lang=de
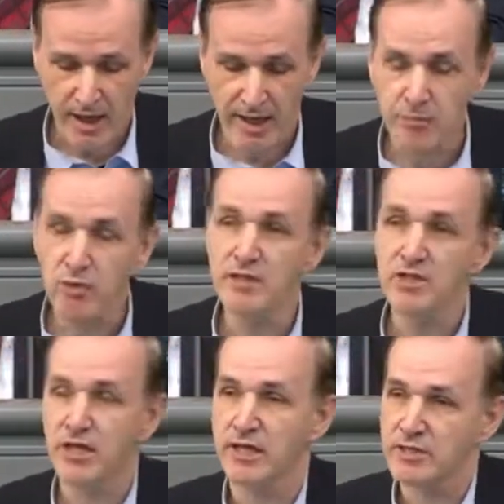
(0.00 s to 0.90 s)
eine
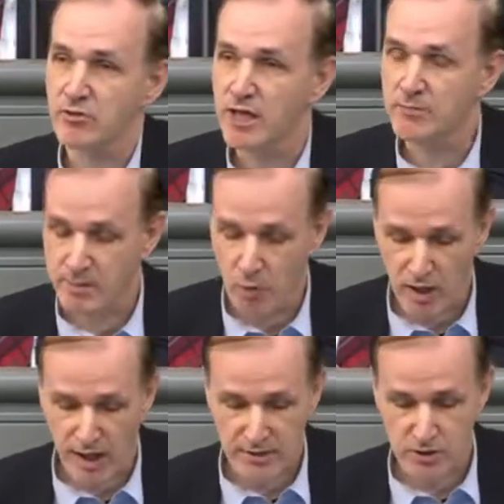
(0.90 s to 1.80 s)
politische Richtung im
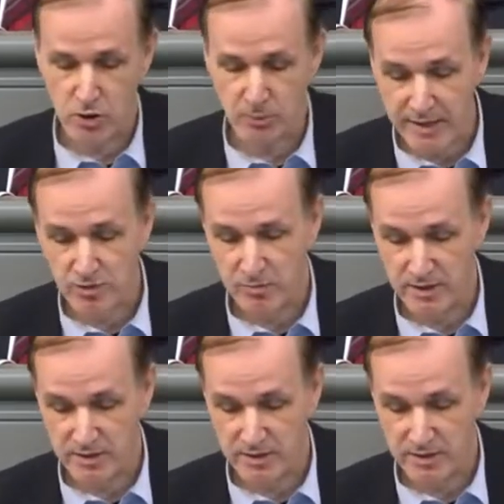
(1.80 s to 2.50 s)
demokratischen Spektrum